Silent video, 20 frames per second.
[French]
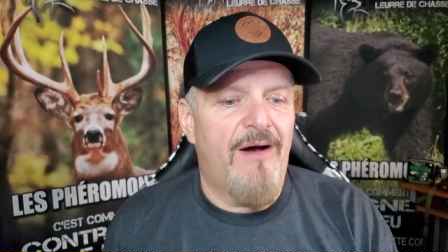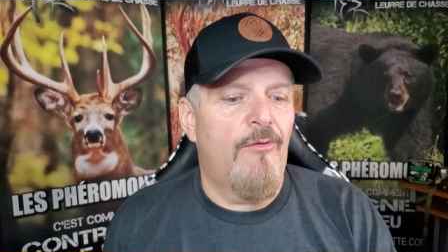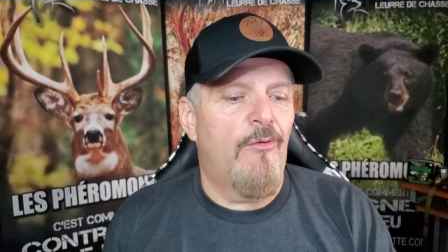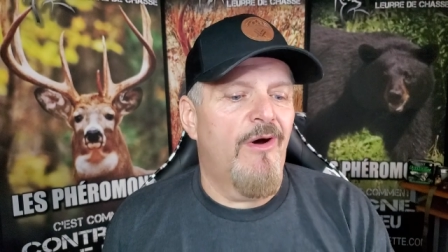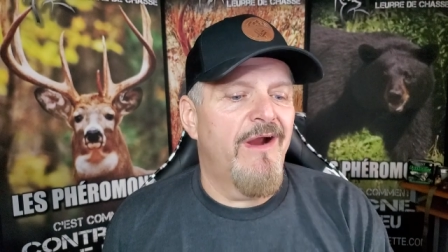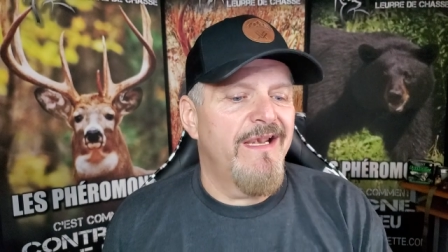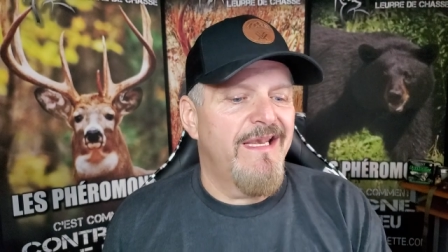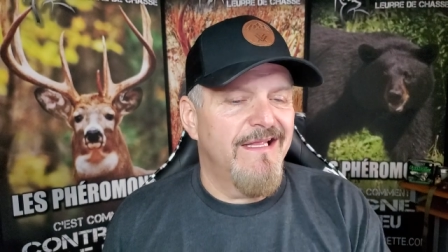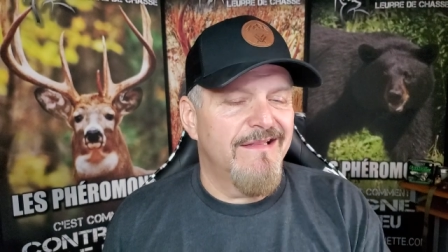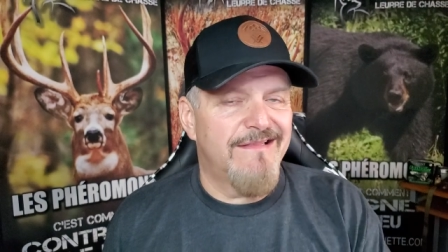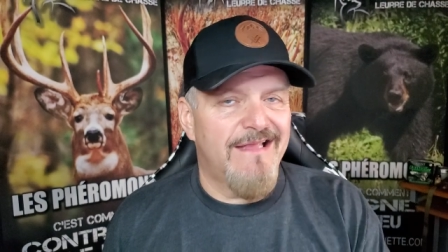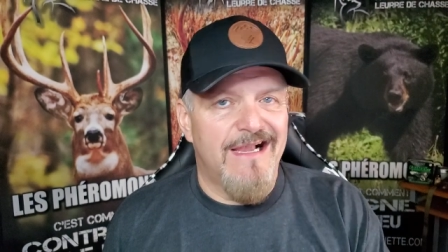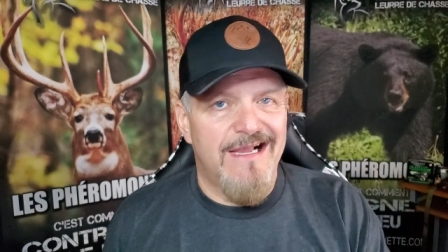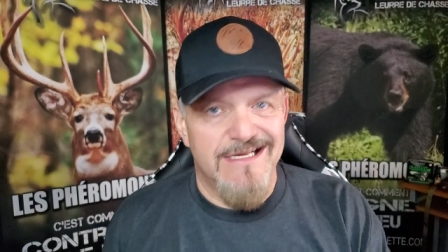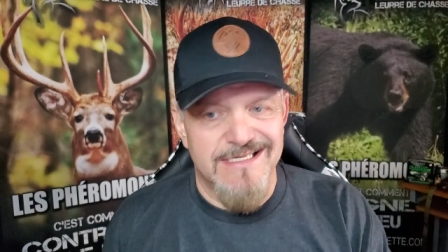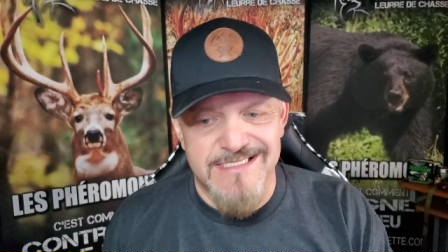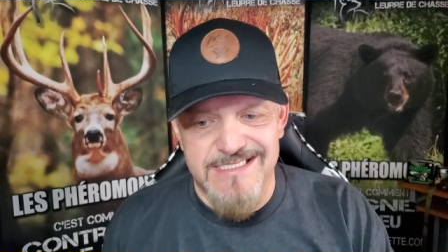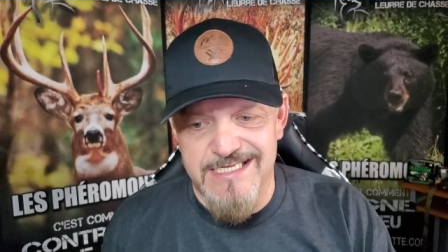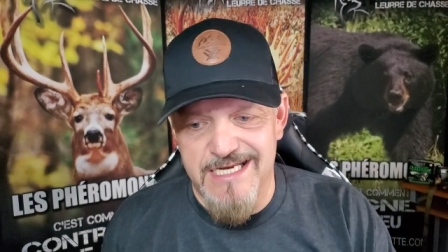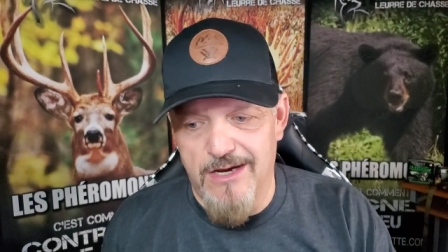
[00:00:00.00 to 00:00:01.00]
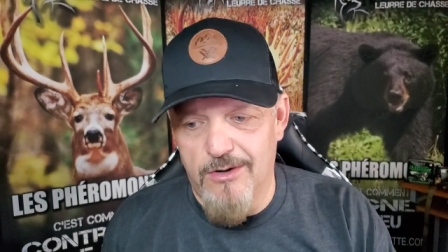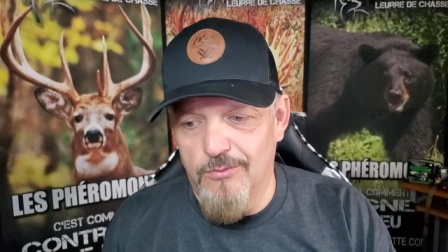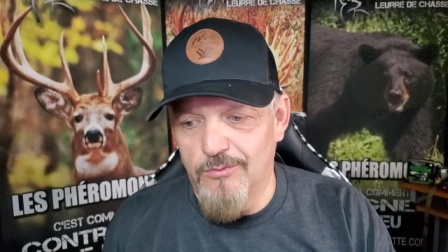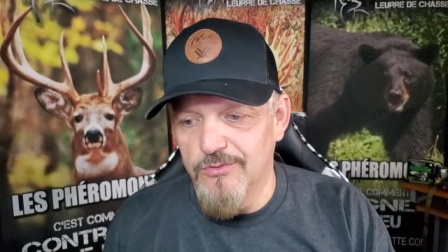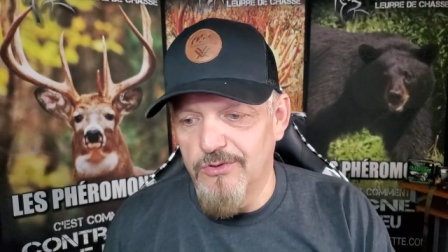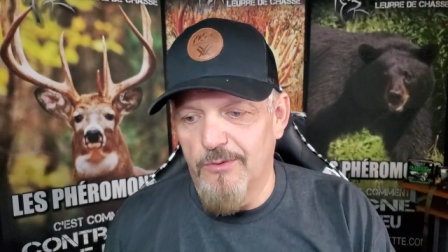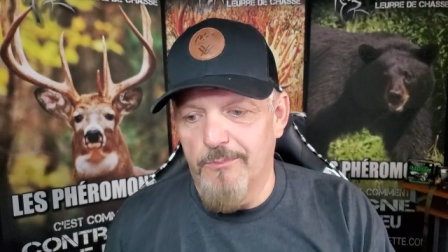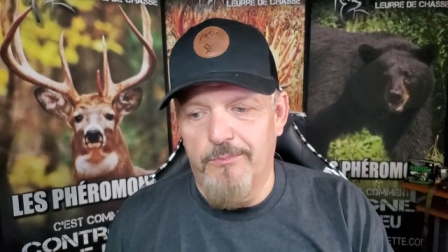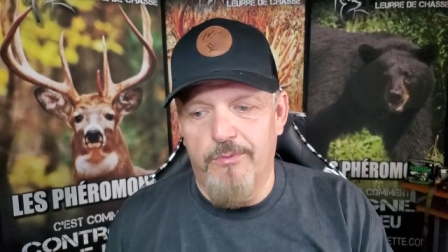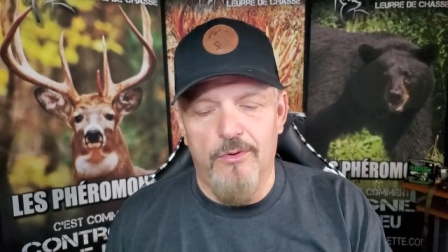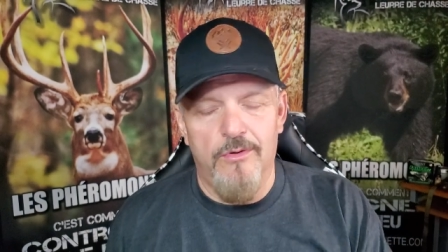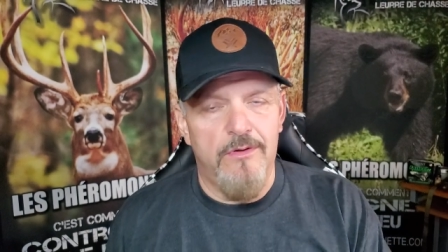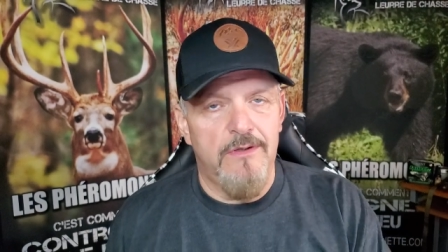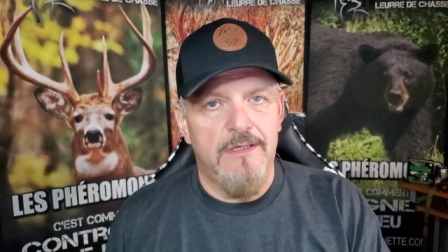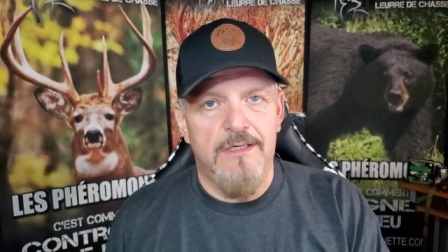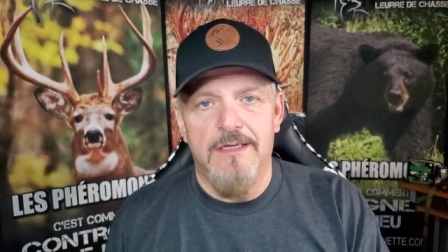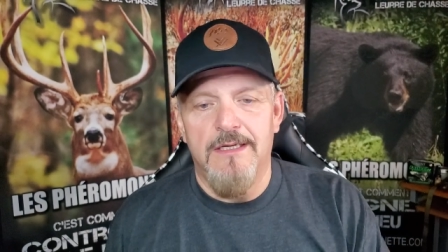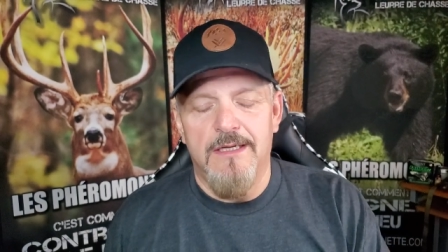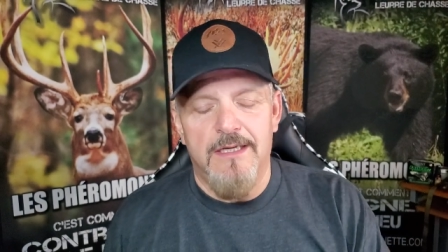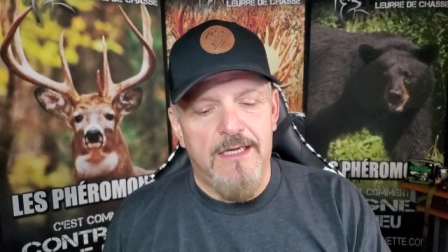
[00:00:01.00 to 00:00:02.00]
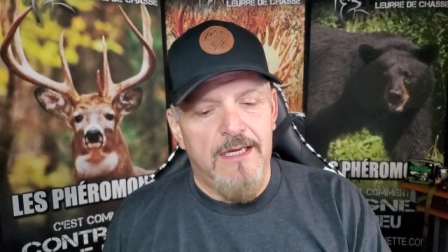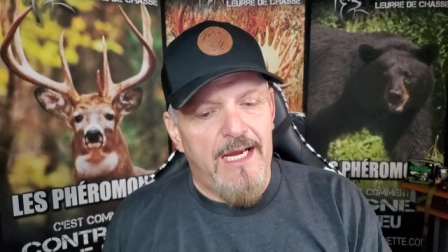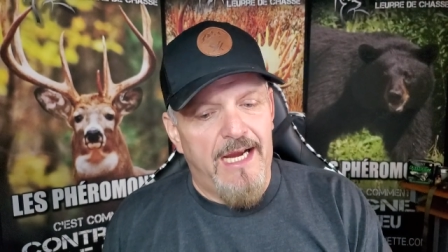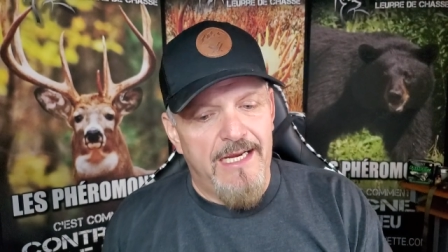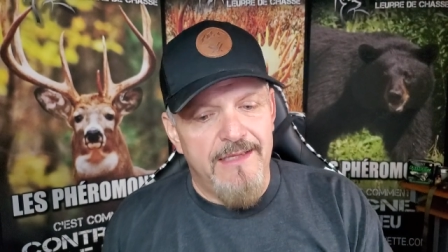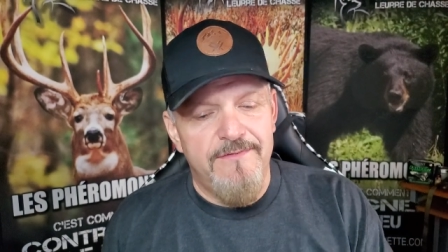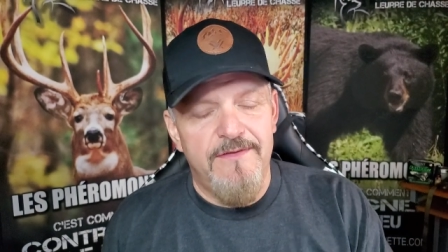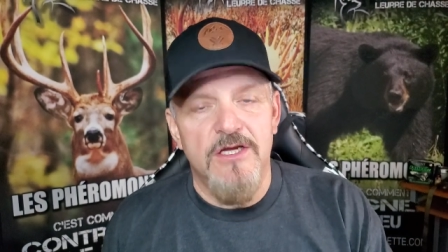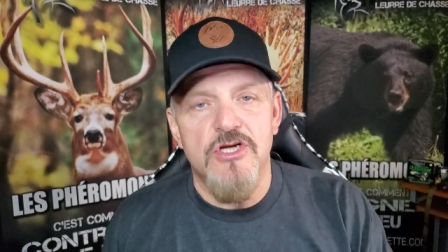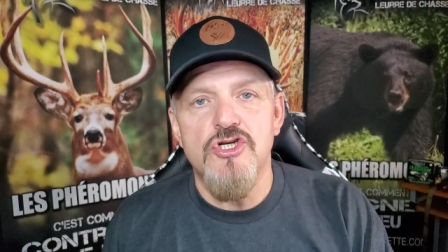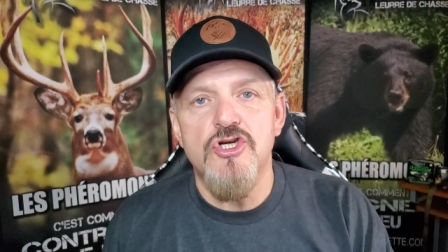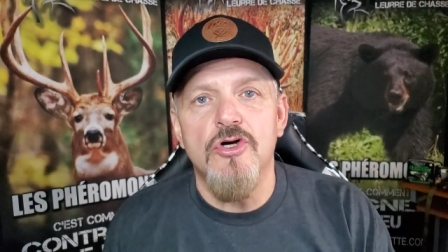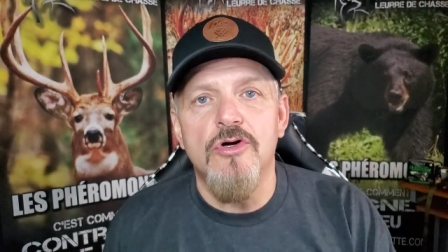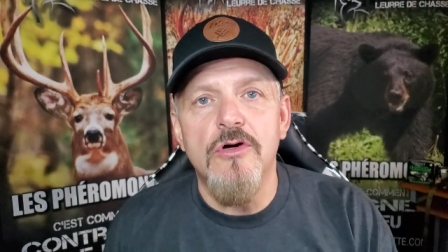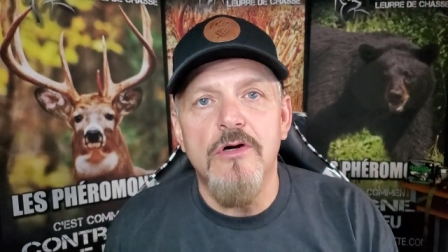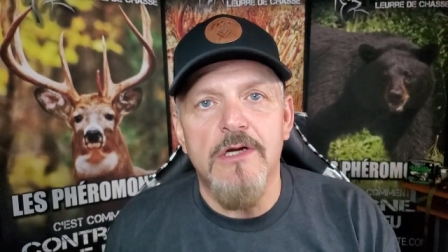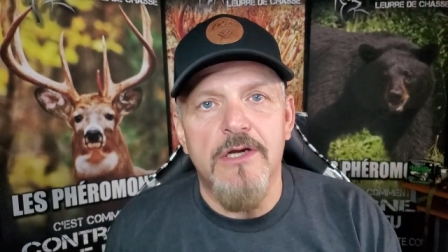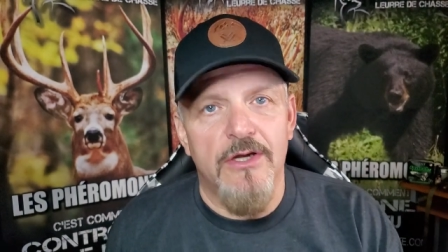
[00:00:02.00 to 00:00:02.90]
avoir des tensions, de pas. déjà